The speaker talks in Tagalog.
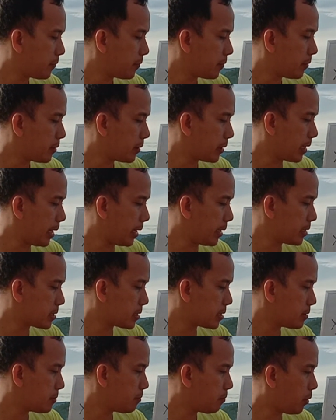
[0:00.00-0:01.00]

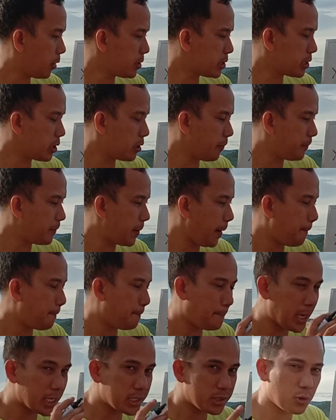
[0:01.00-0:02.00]
Guys, 0.05
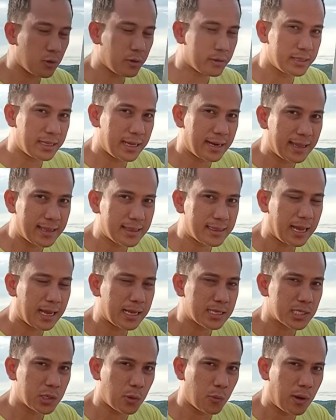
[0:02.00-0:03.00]
pasok direkta
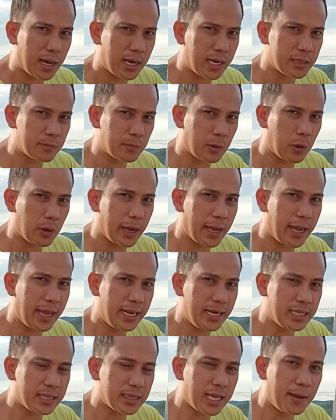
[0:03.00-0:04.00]
sa wallet mo.
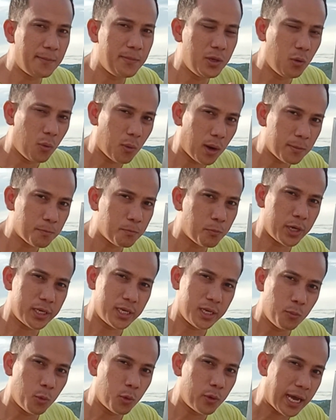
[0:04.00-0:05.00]
Anytime you want,
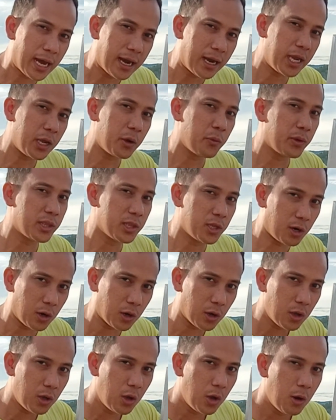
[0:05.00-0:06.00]
pwede mo nang i-withdraw.
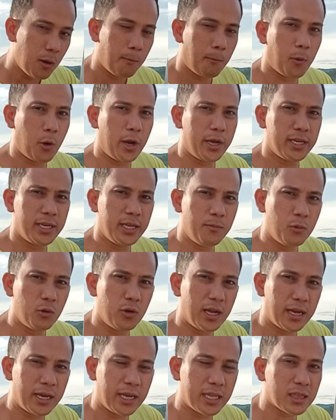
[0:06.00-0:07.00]
Pwede mo
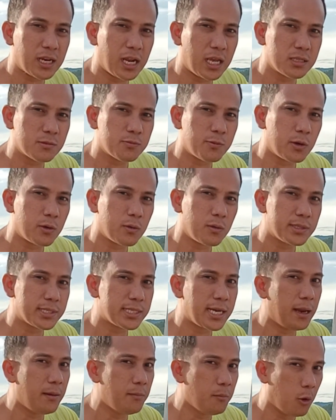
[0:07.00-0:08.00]
nang i-transfer kung
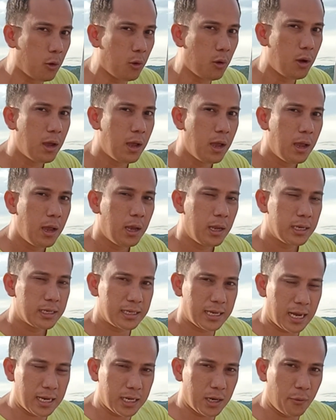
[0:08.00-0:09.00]
saan mo
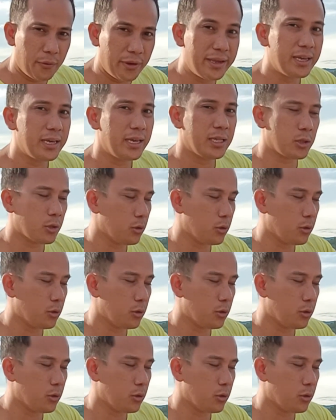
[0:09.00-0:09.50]
gagawing itong